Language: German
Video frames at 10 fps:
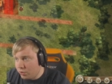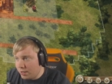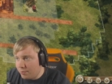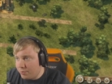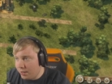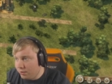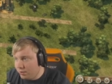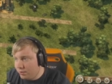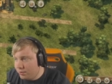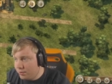Oder Kapelle.
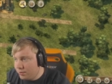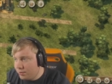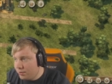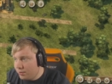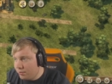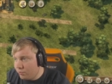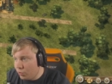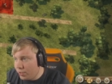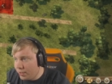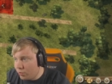
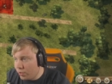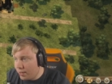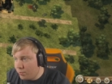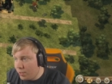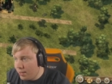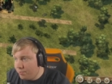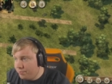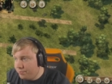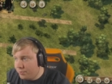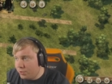Wollen ja hier korrekt
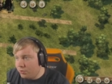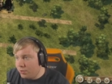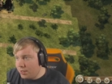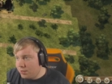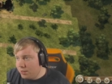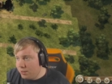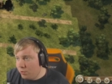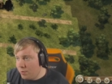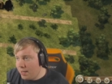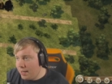bleiben. So, reißen dich
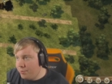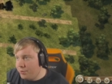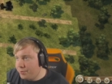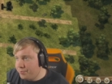nochmal ab.